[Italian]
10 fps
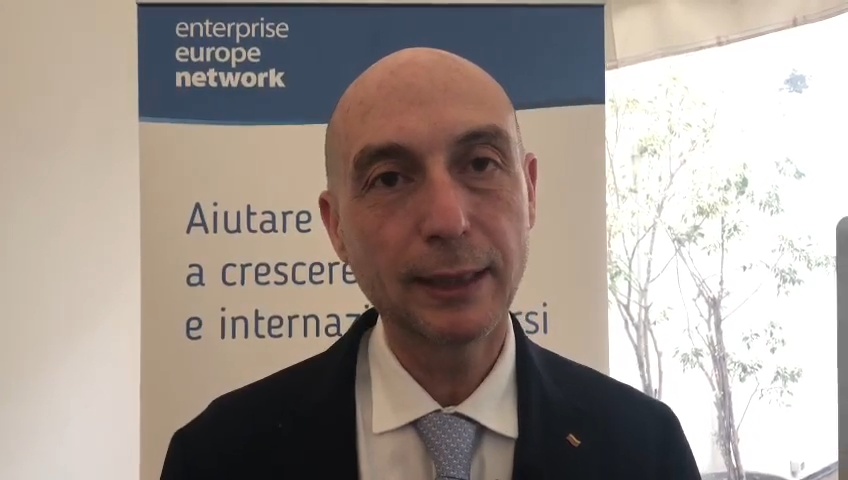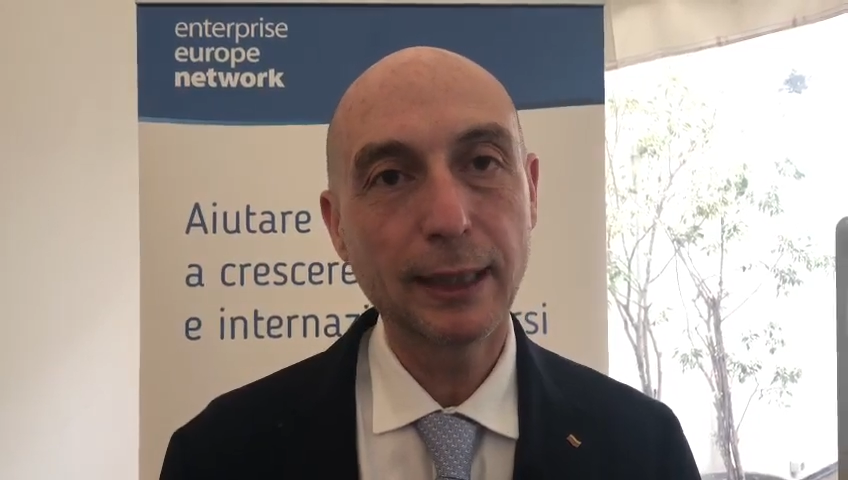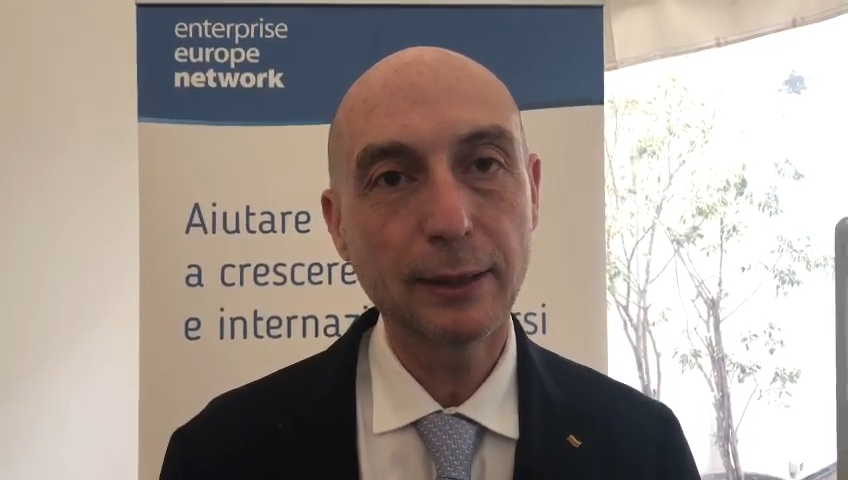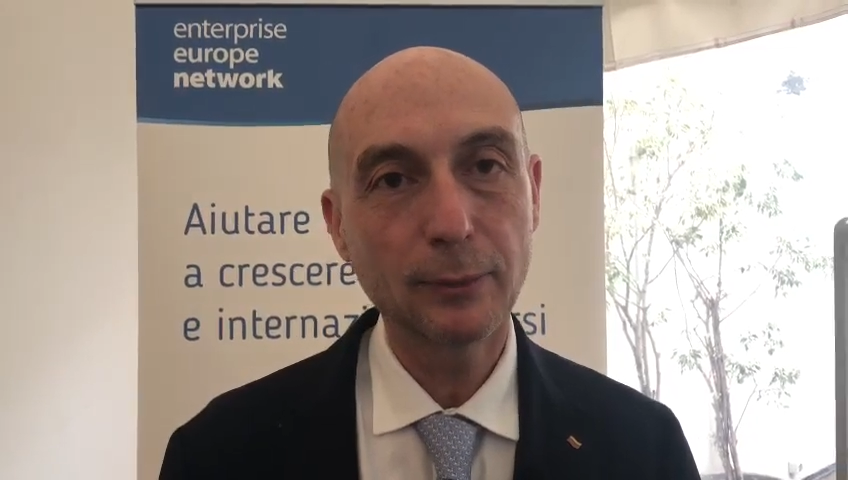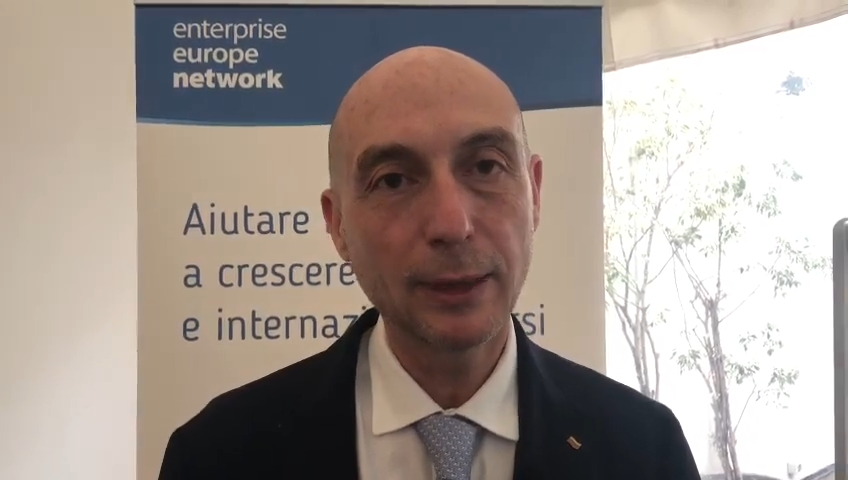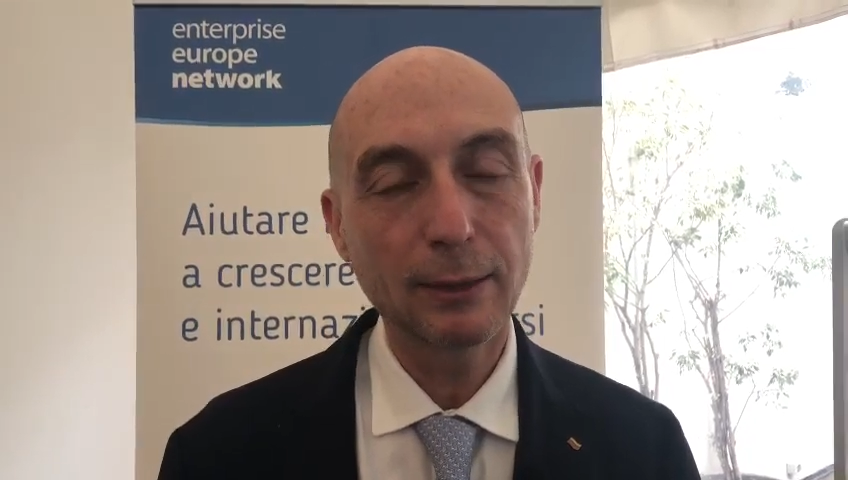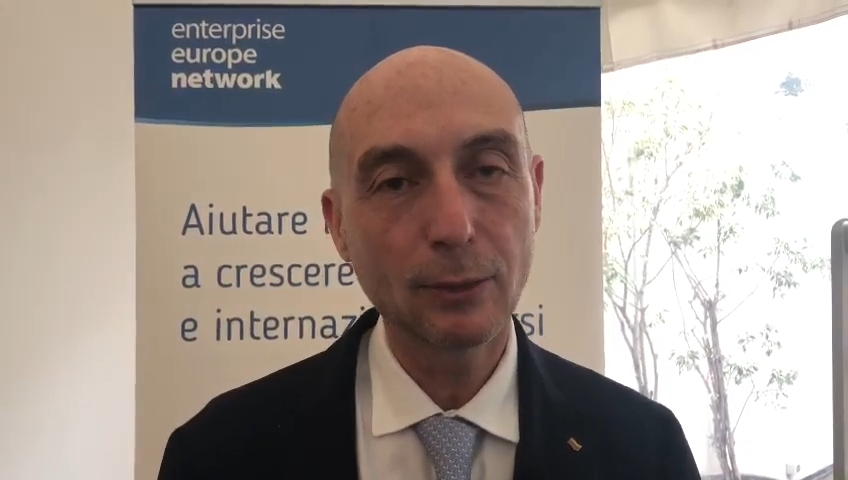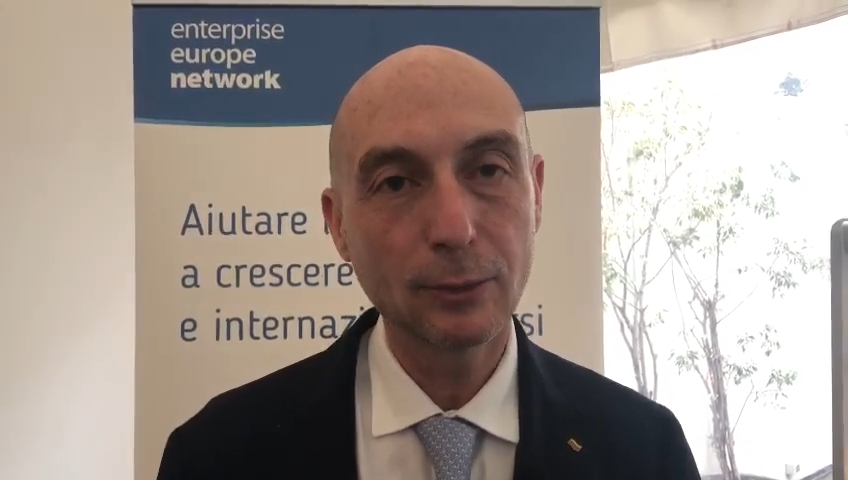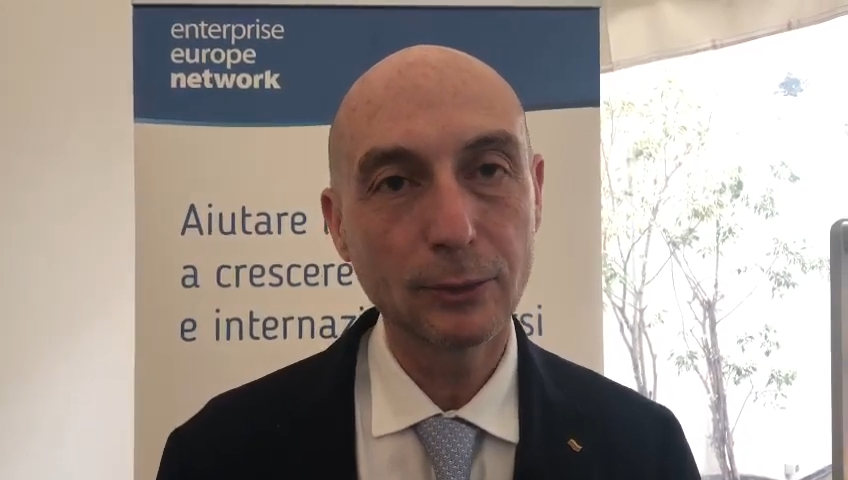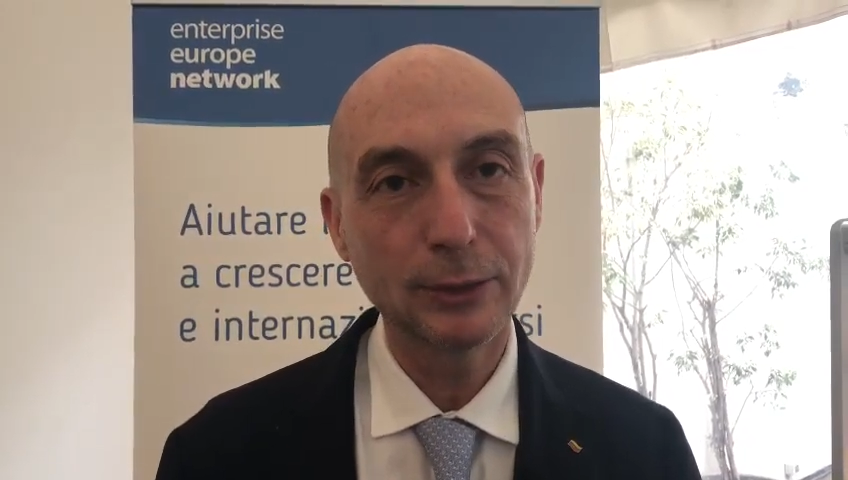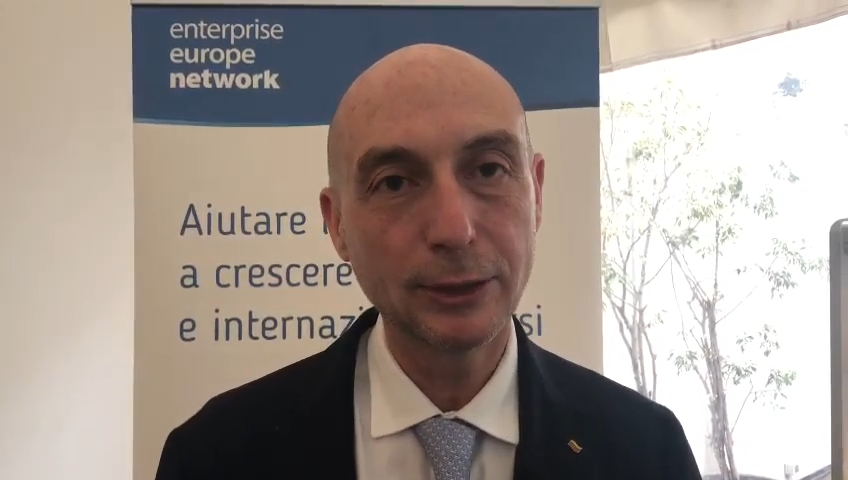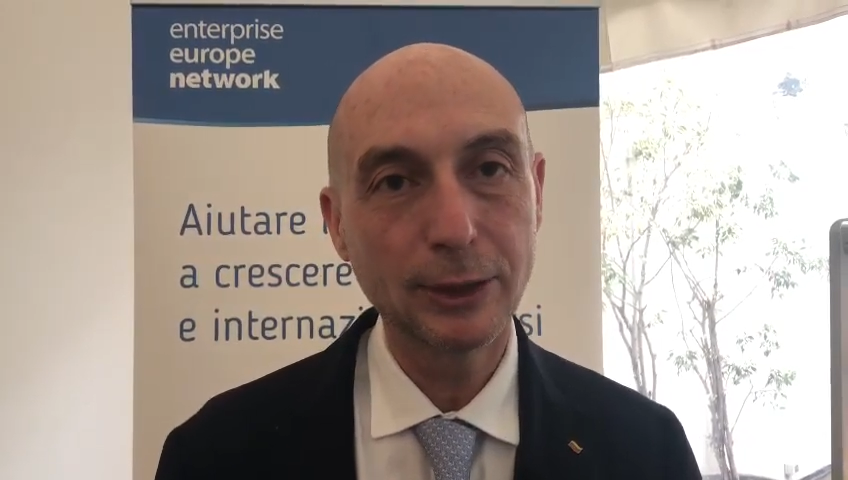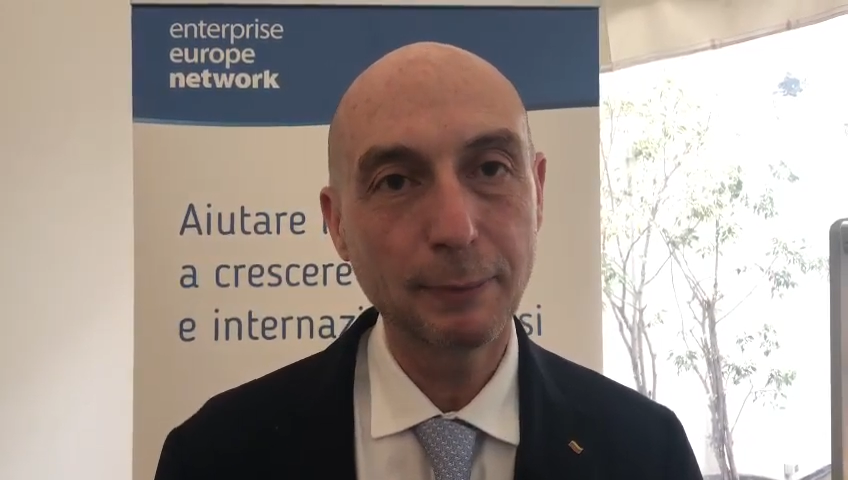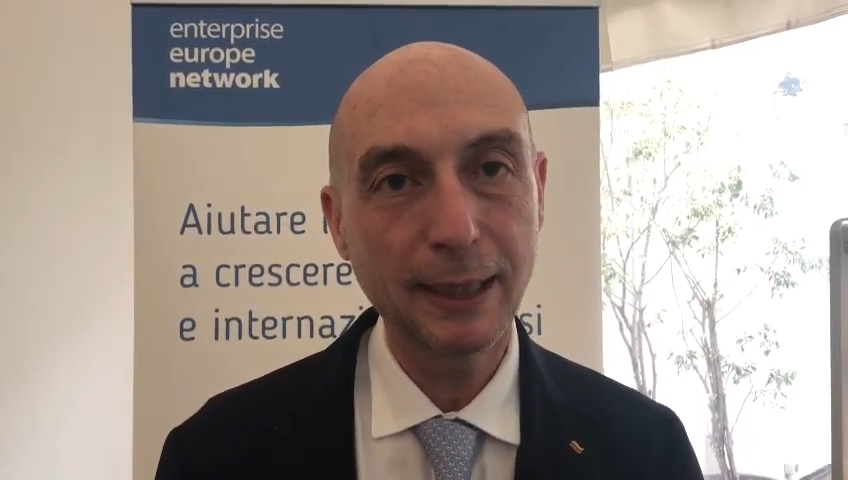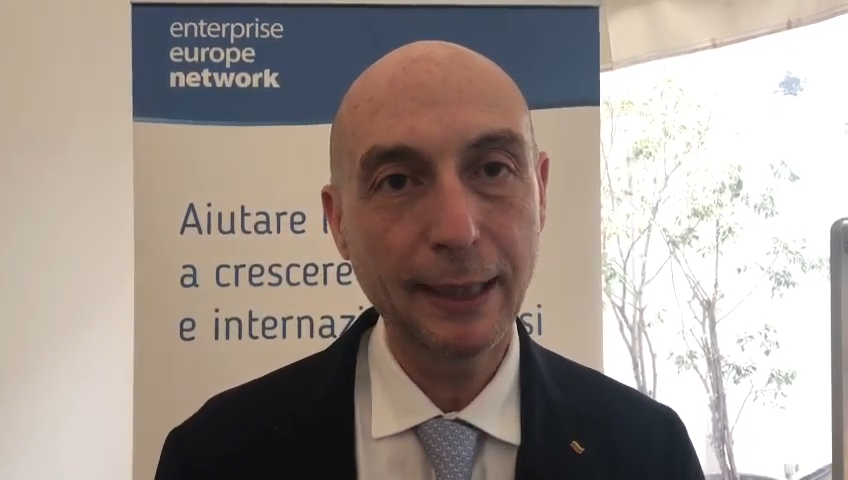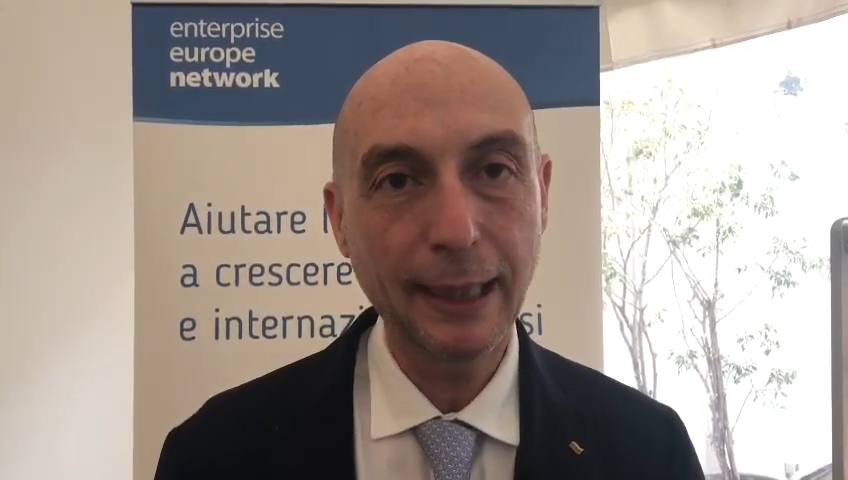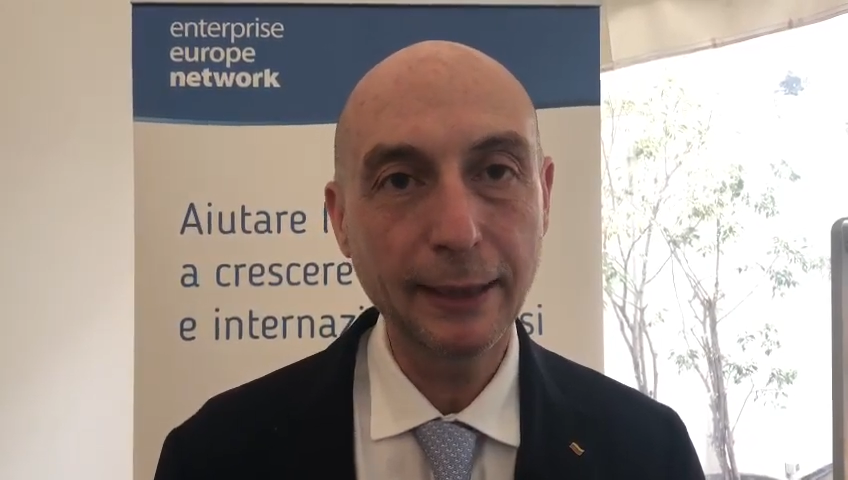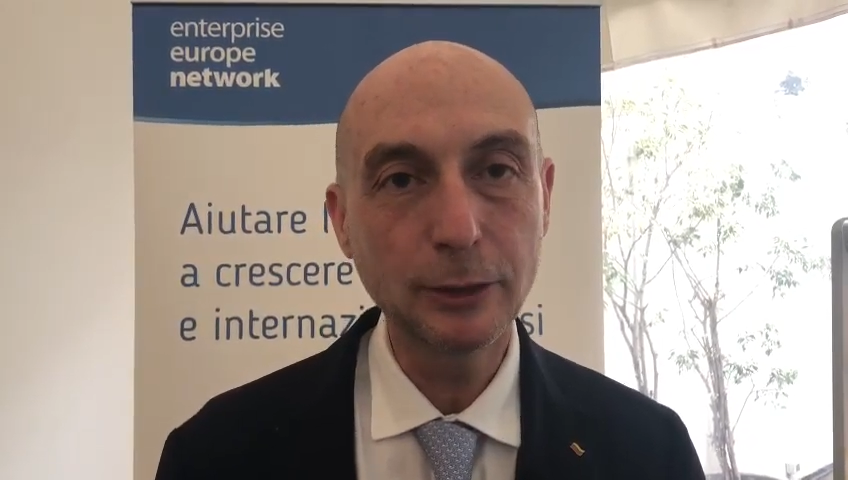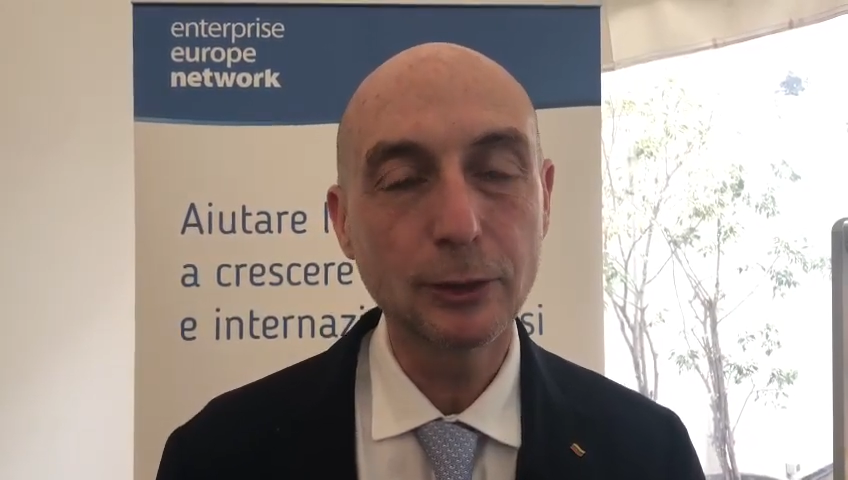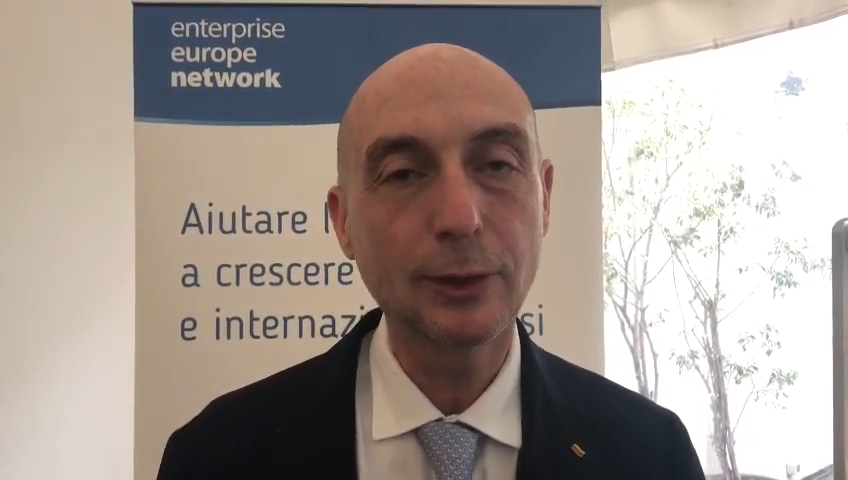hanno un accordo di
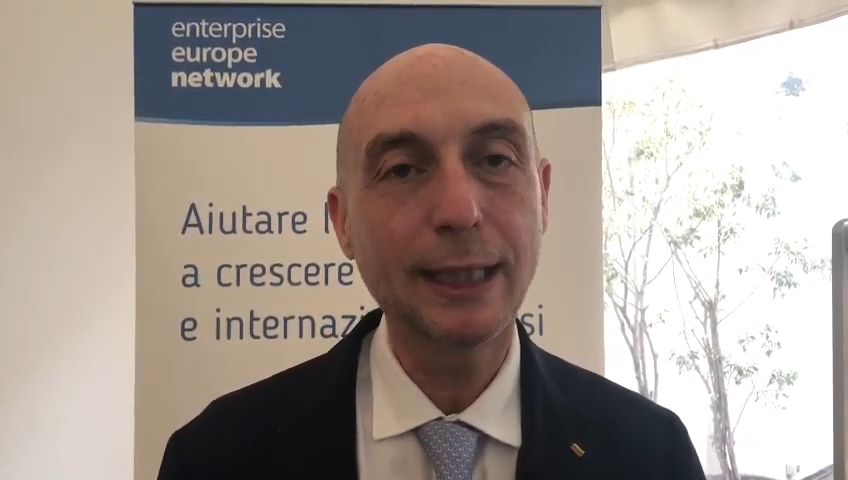gemellaggio,